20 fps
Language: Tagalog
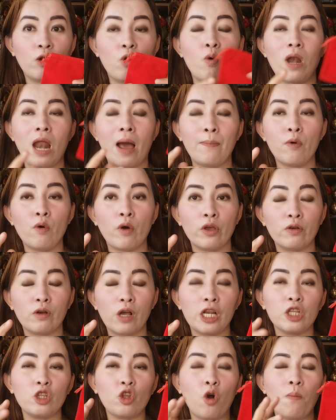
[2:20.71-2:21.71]
Kung wala po kayong
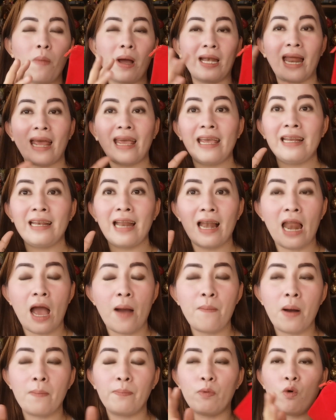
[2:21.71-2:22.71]
ganito, manahina
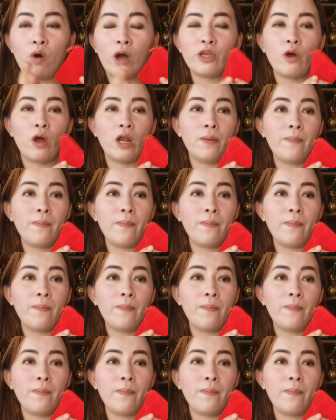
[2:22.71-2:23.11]
lamang po kayo.